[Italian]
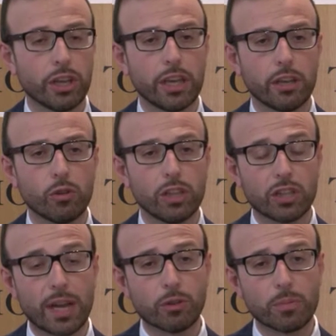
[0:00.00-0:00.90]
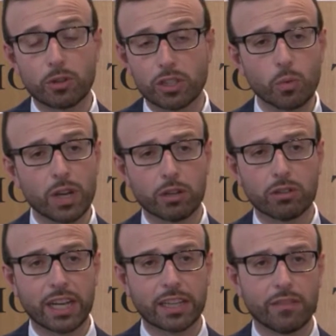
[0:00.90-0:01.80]
eh, noi diciamo di proseguire
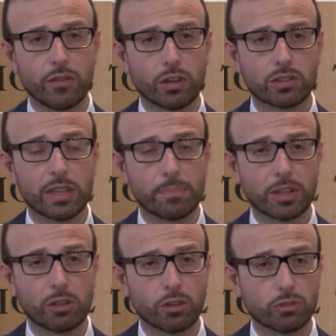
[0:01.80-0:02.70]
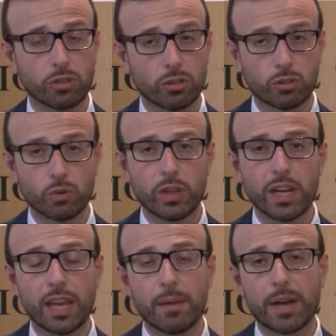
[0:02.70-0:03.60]
con grande forza il percorso di
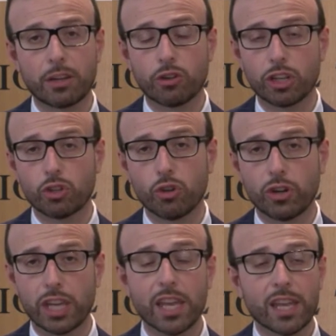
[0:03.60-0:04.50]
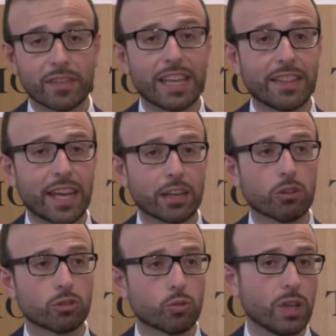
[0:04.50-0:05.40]
costruire macro regioni, di andare a
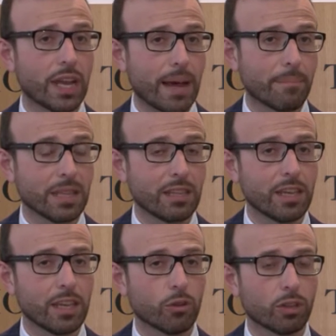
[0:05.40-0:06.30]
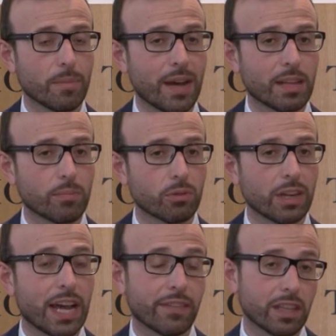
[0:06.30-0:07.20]
costruire ambiti ottimali più
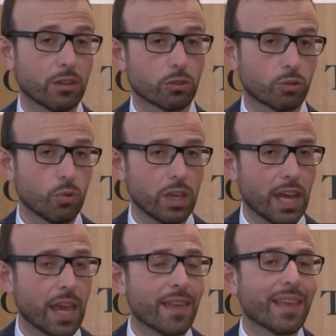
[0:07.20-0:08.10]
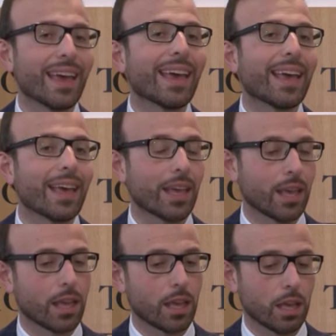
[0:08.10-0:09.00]
grandi, di costruire
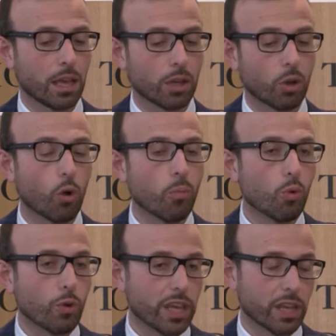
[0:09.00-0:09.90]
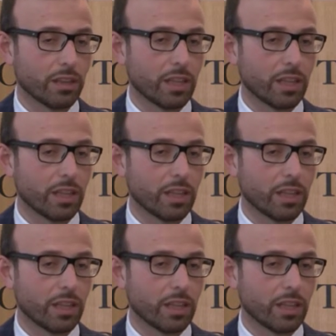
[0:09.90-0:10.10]
eh, comuni